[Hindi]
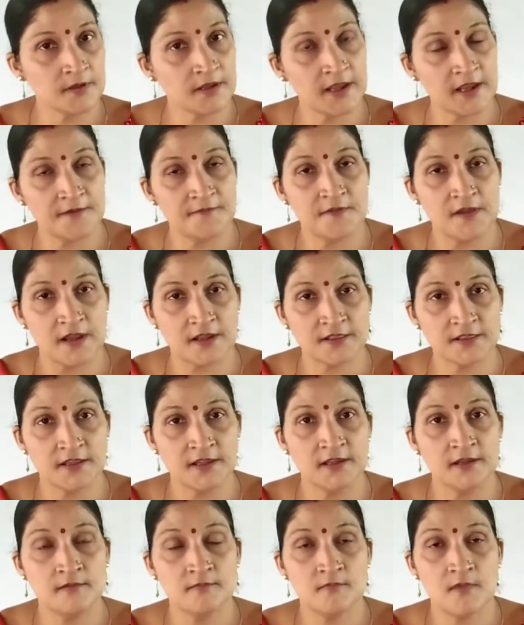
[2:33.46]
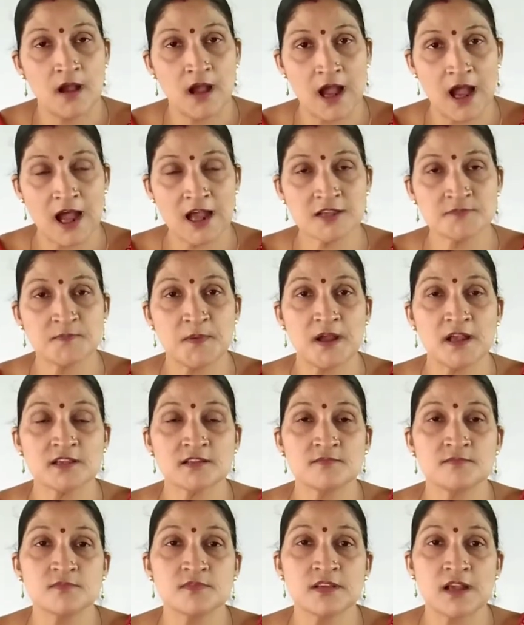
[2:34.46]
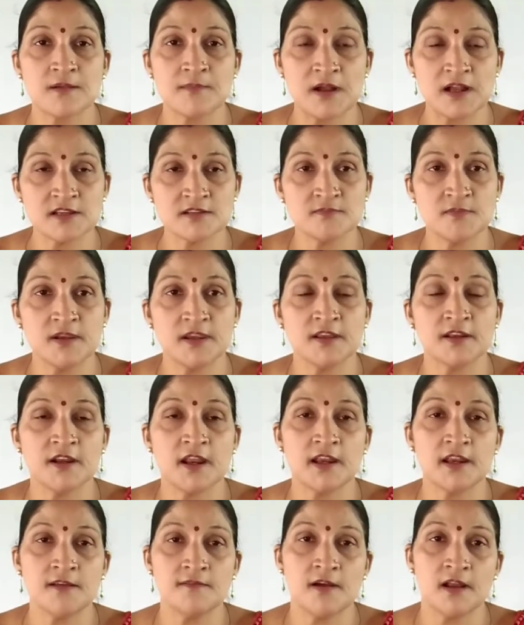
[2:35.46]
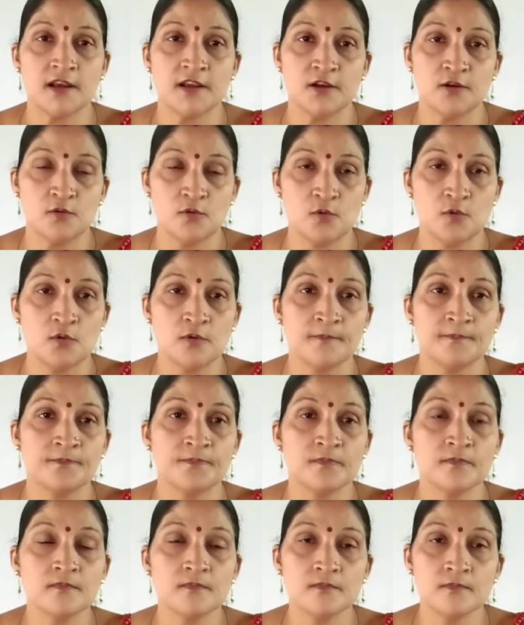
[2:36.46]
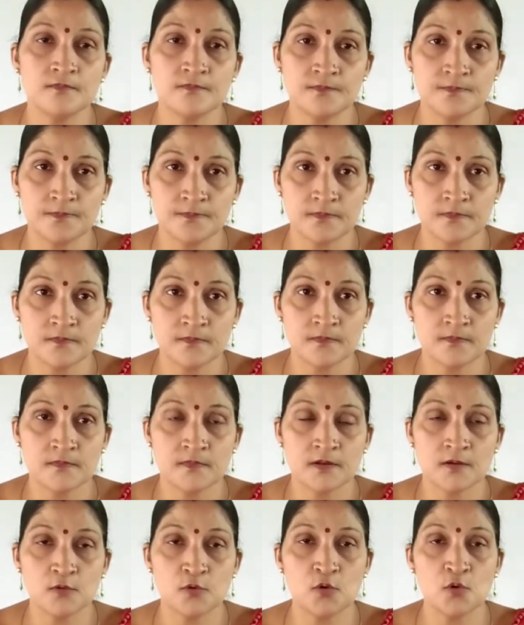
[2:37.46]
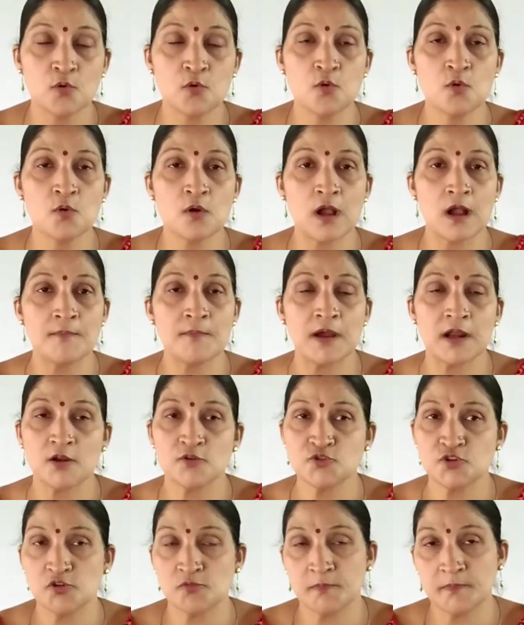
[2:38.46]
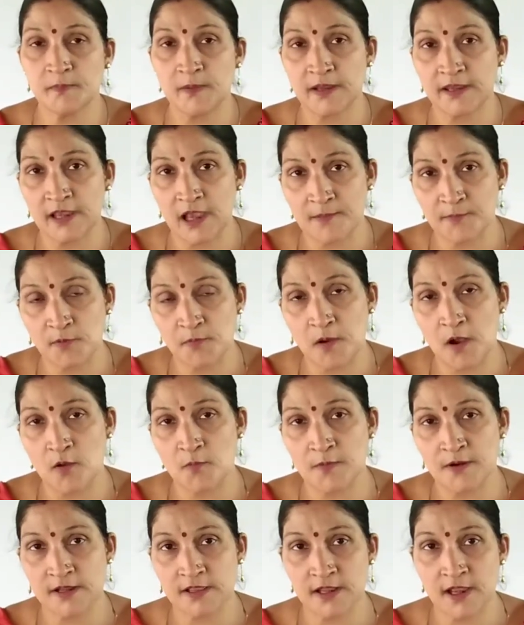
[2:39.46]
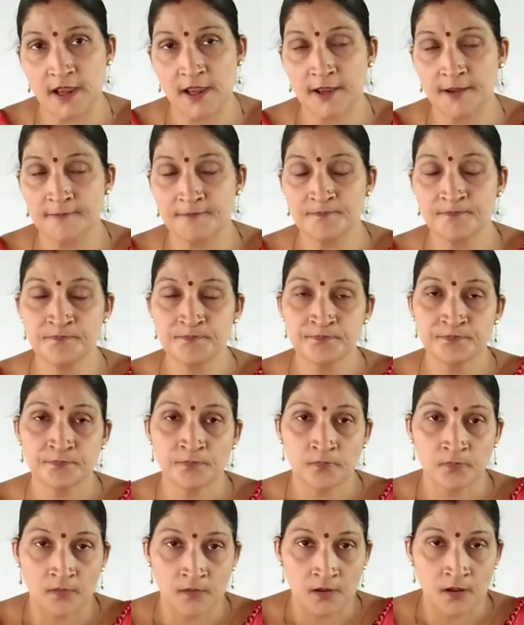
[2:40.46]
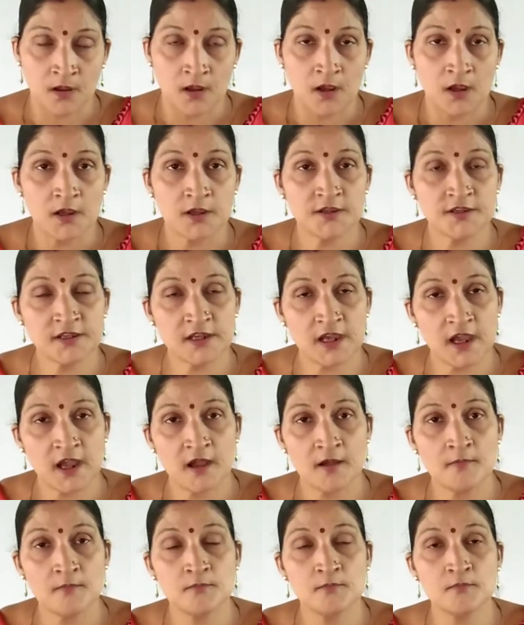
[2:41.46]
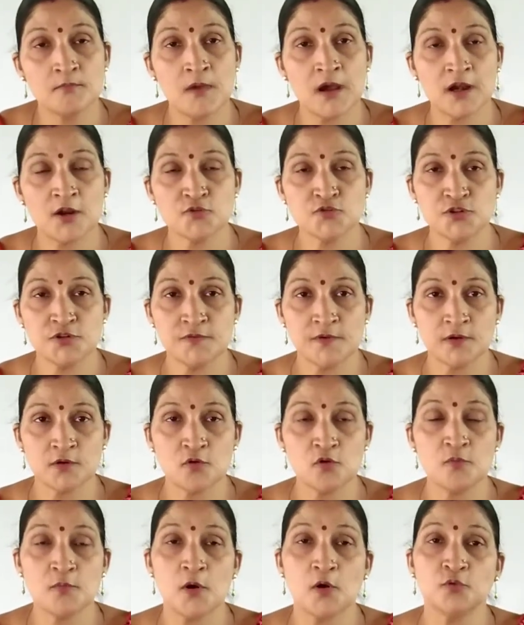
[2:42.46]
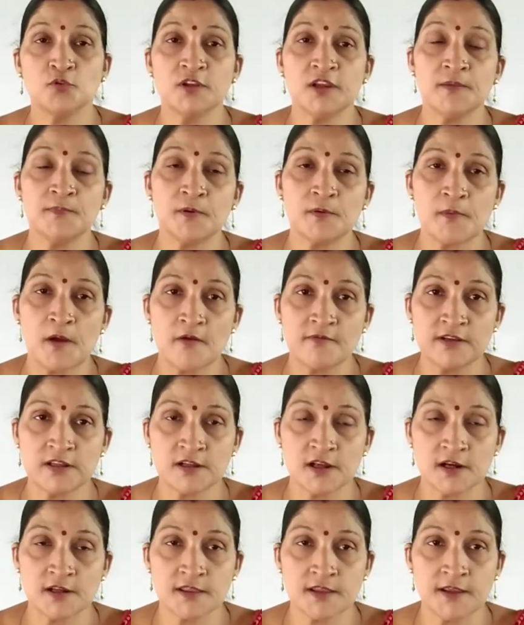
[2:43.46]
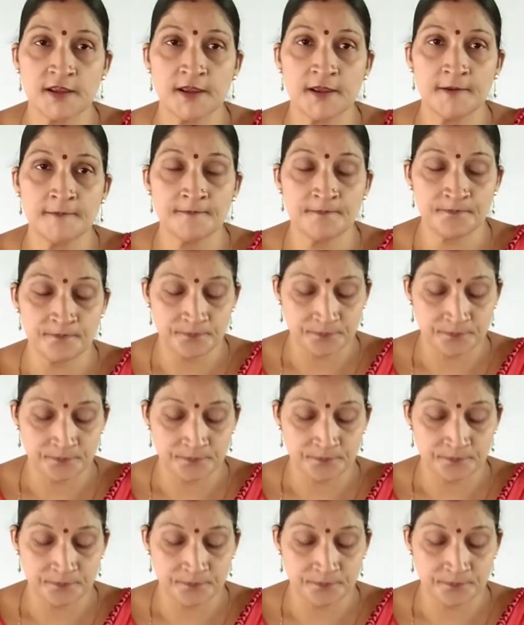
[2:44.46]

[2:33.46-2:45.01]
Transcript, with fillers: के व्यक्ति आसपास समाज में रहने वाले लोग लोगों का मानव जीवन पर क्या प्रभाव पड़ता है यह मानव जीवन को बहुत ही प्रभावित करते हैं